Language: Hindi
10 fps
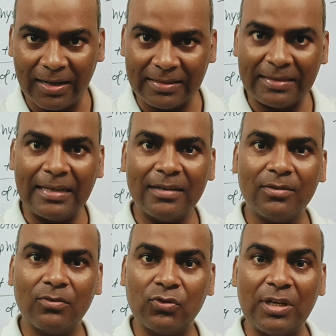
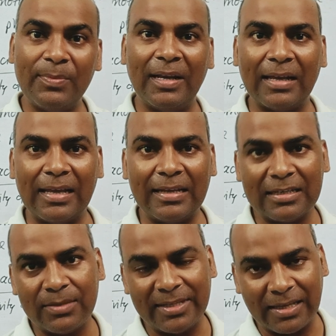अत्यधिक खुशी मिल गई
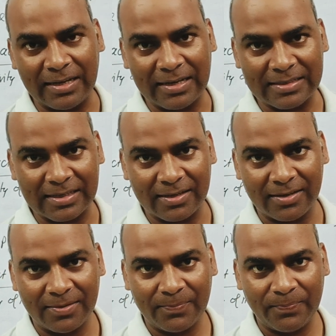किसी भी तरीके
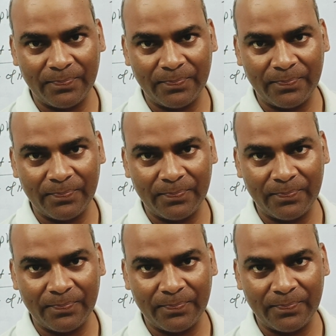से